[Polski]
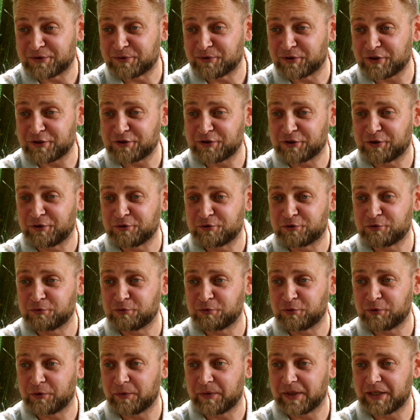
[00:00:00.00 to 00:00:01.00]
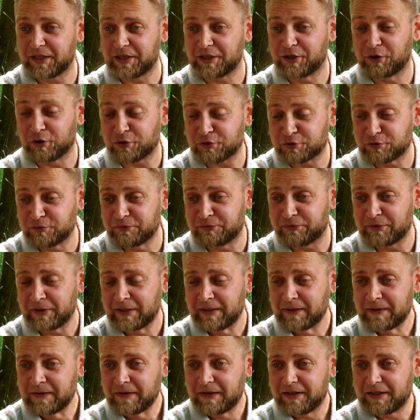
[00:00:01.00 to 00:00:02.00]
Tutaj się kończył Gorzów,
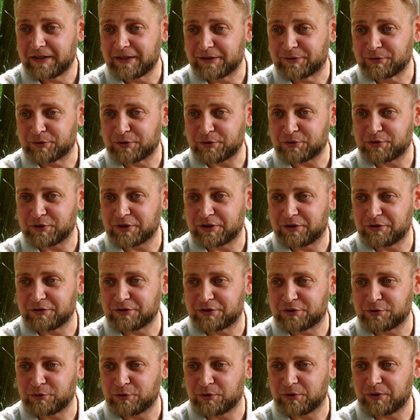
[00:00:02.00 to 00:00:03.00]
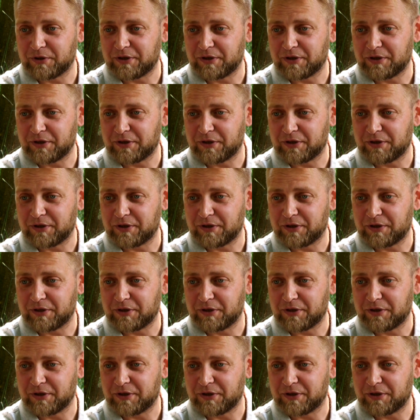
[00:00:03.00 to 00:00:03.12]
tutaj się kończył